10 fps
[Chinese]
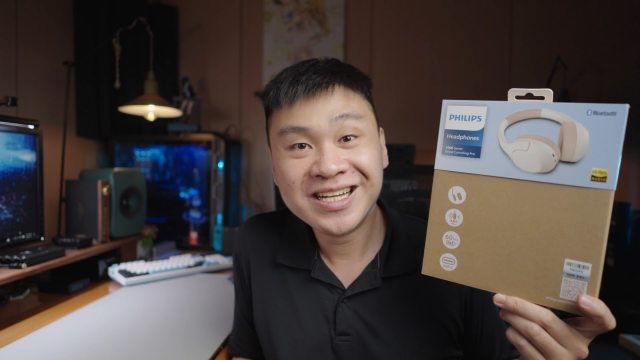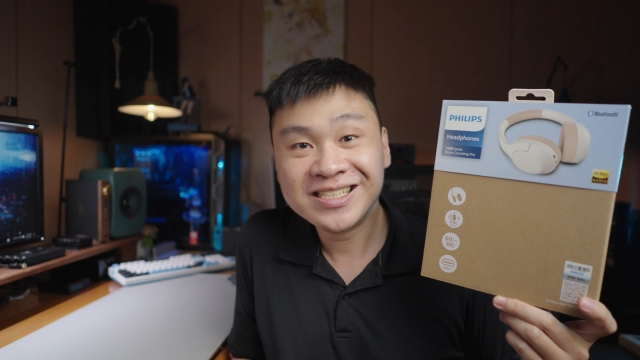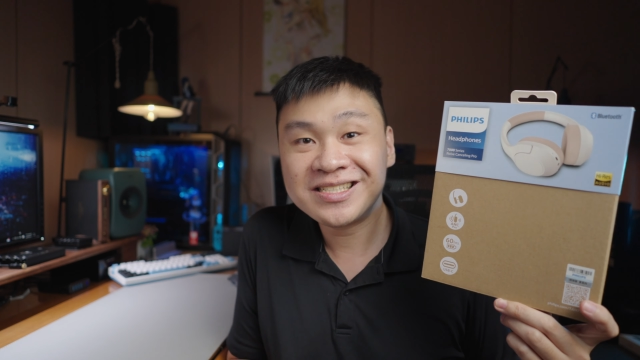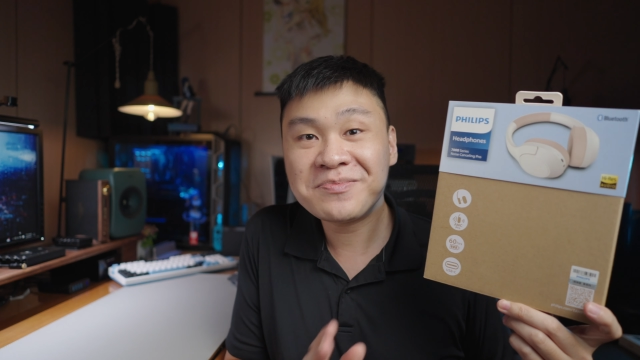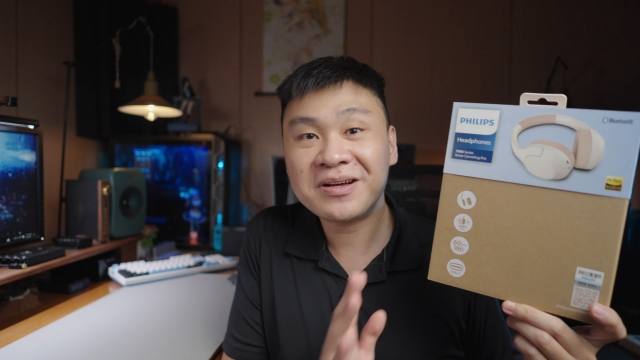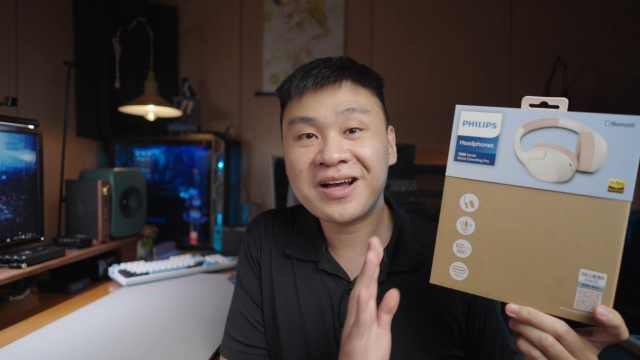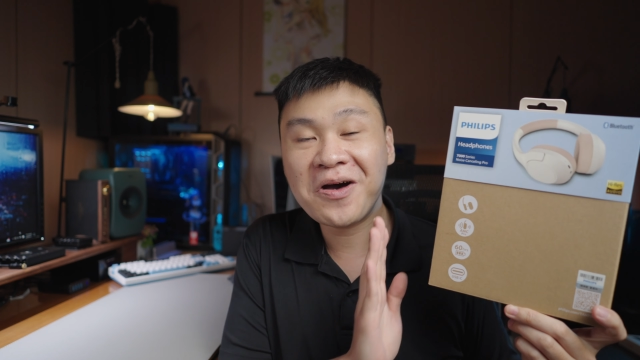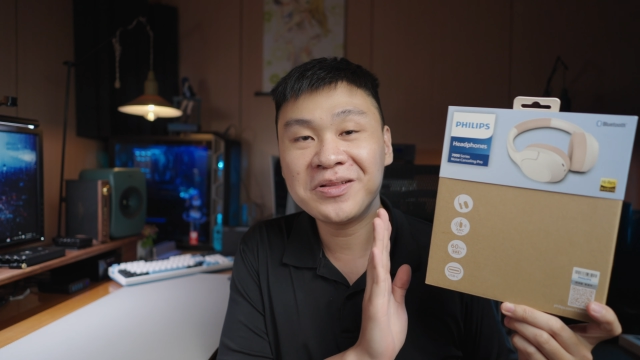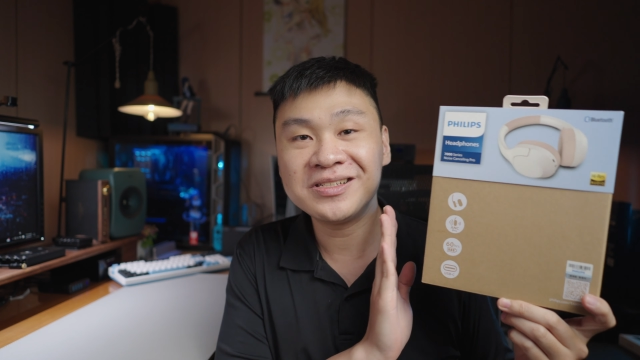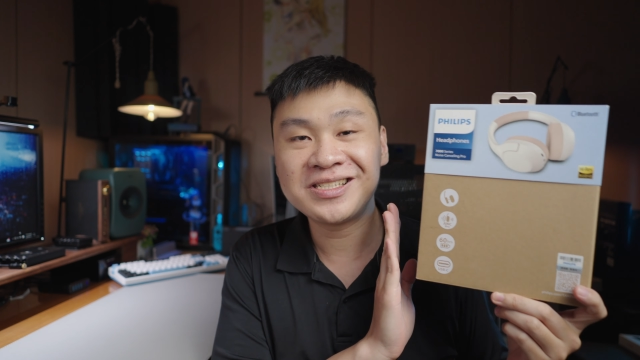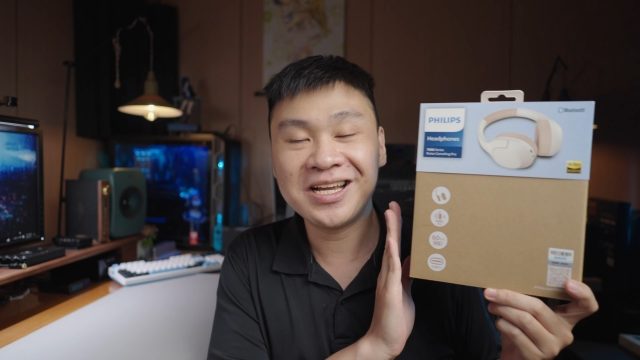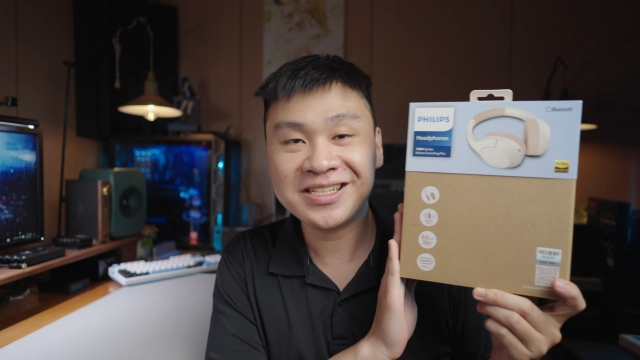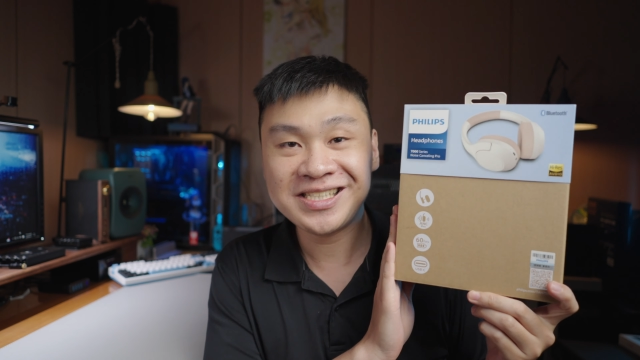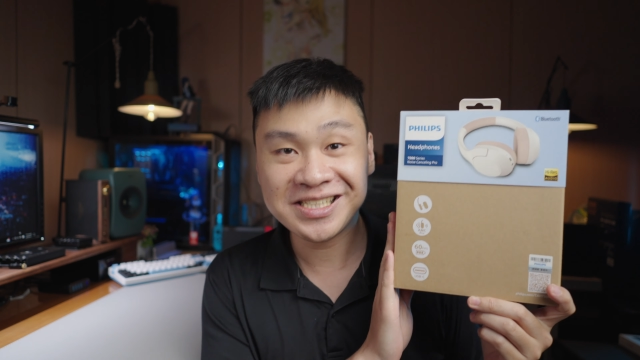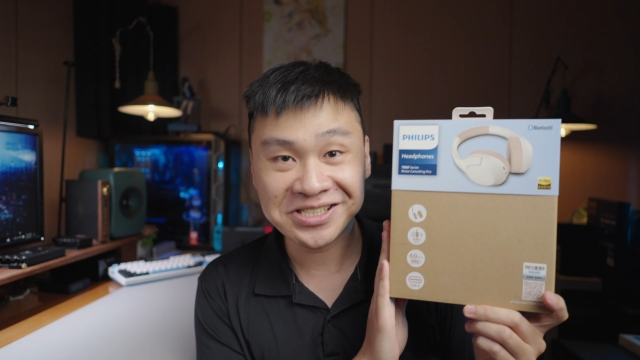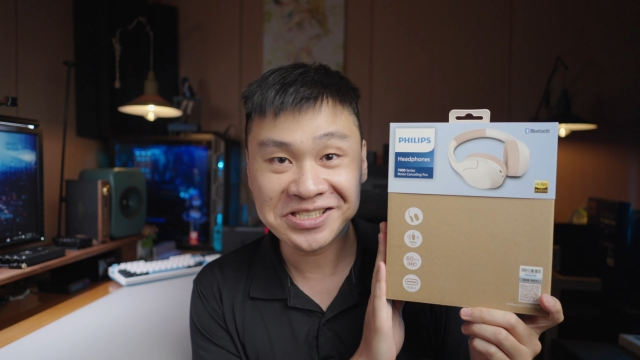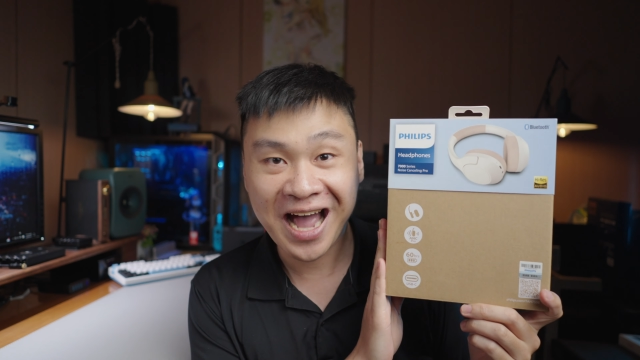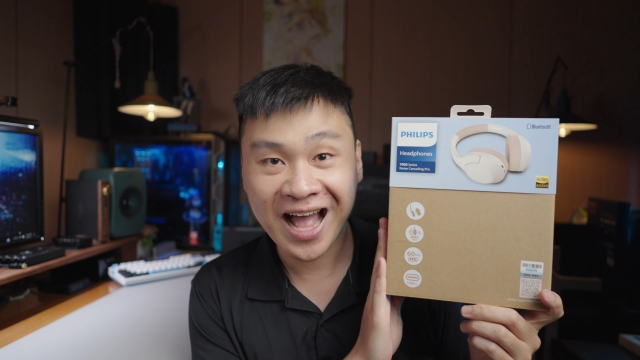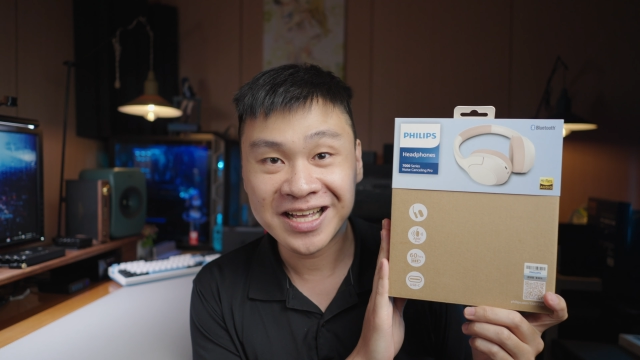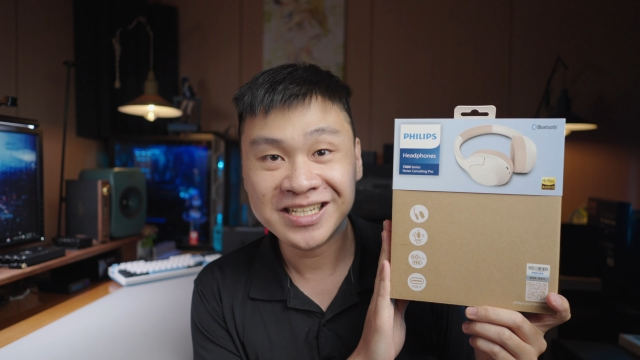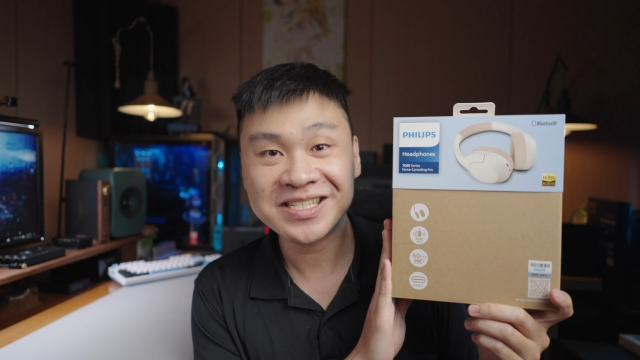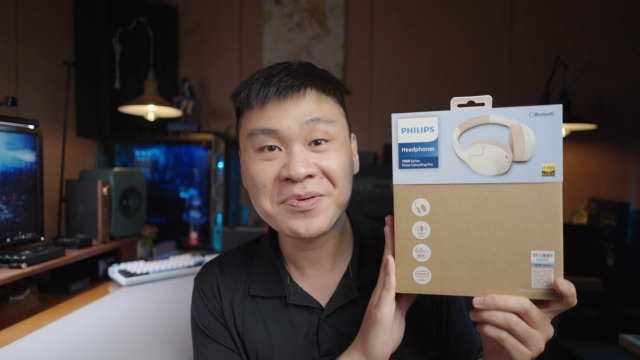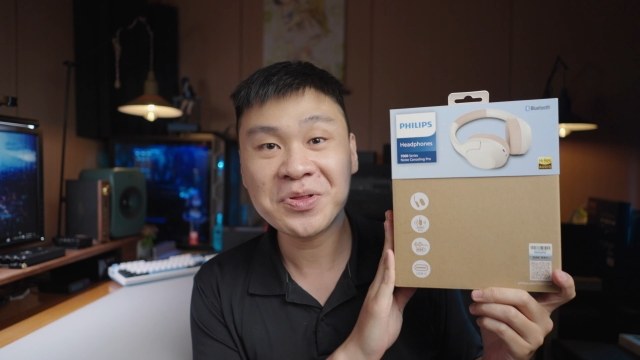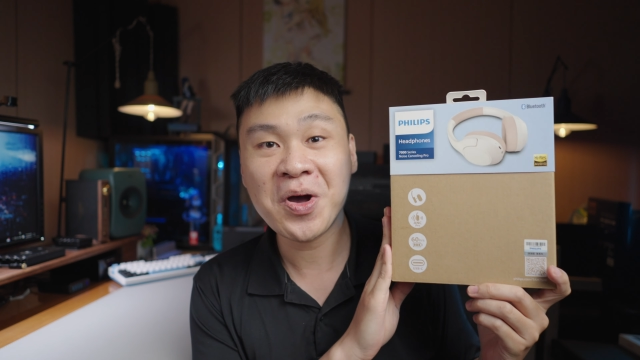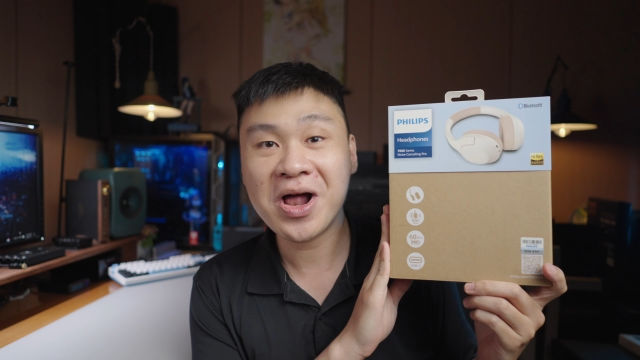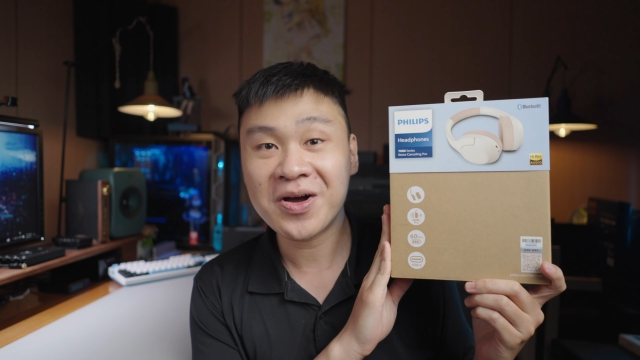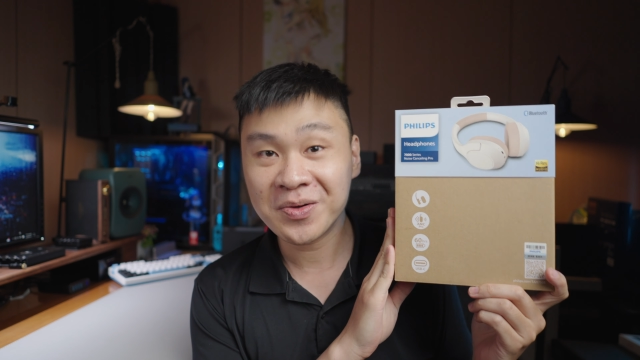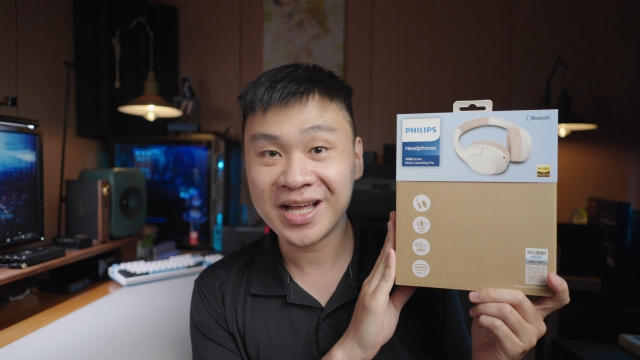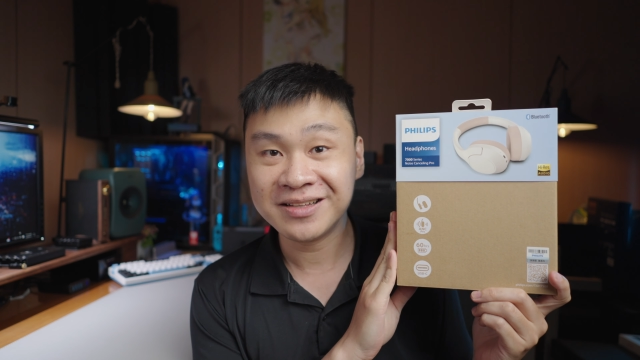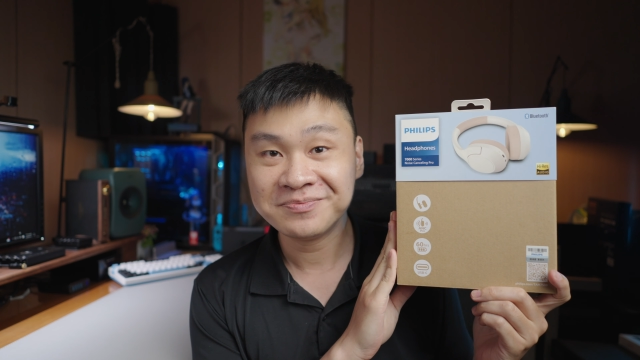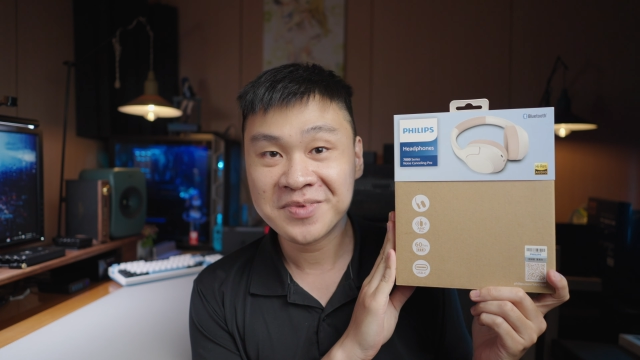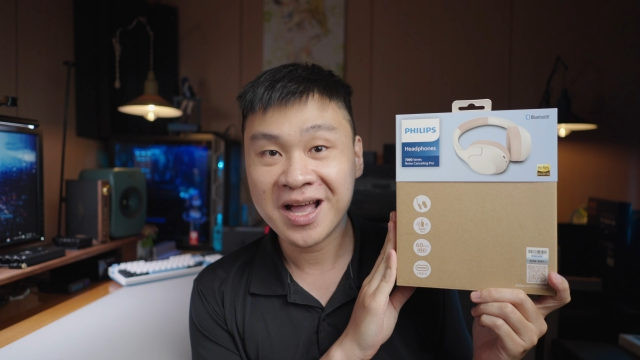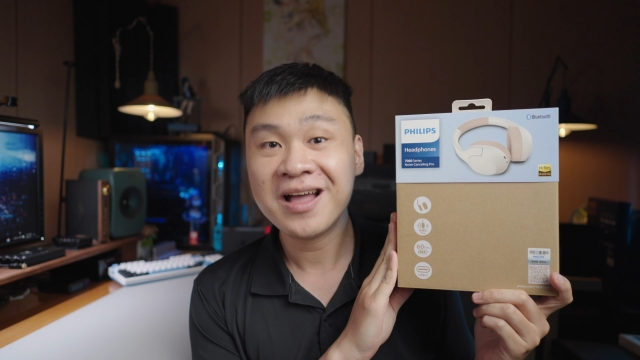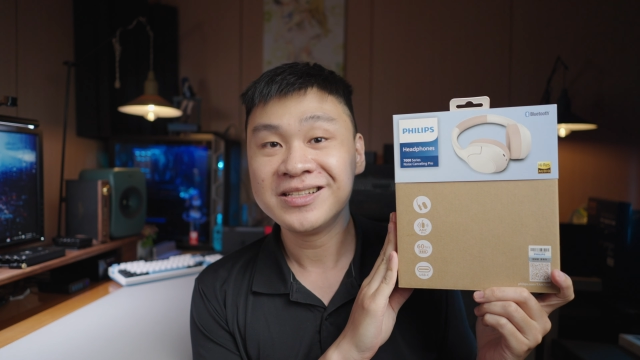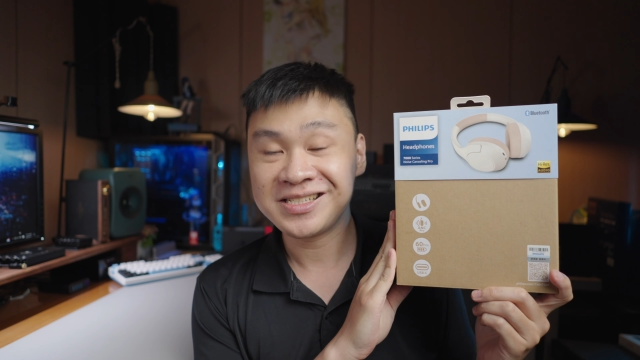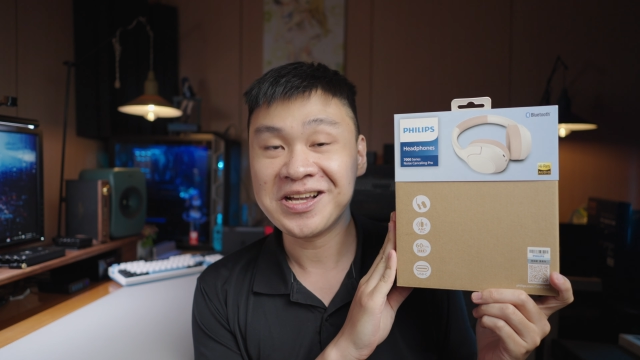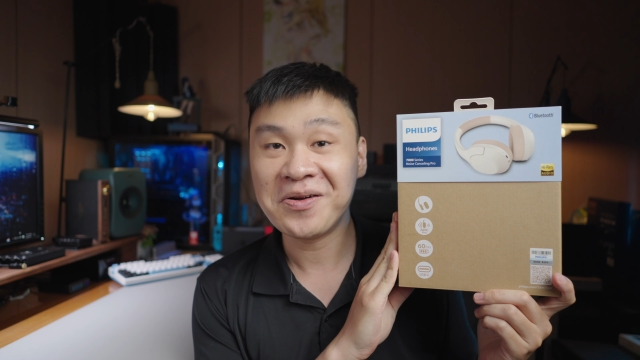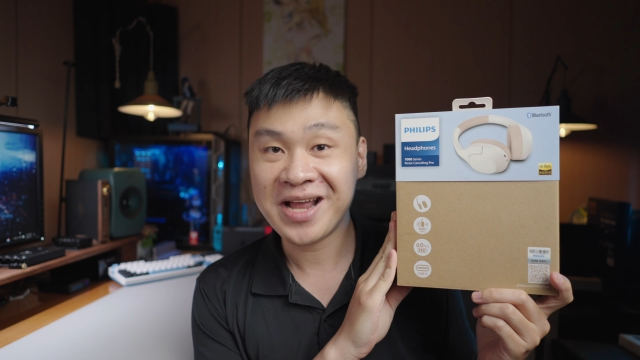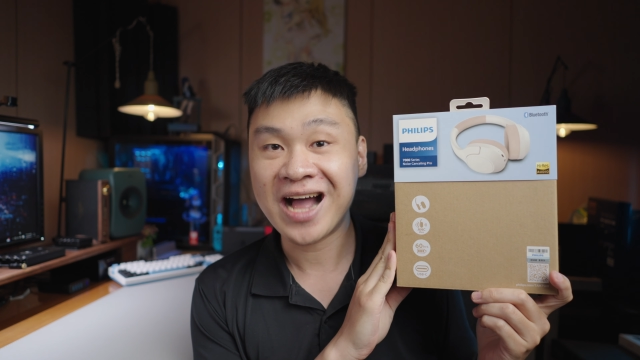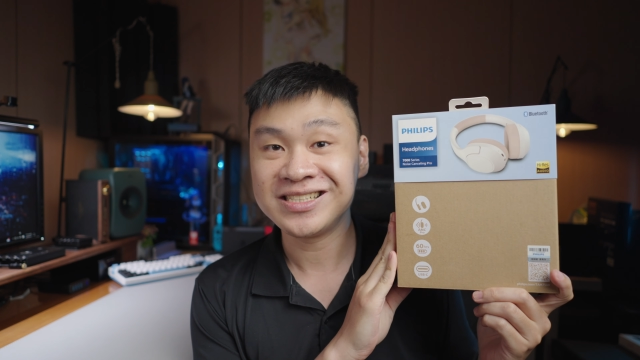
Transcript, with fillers: 这么高的设计质感，这么多的功能。只要两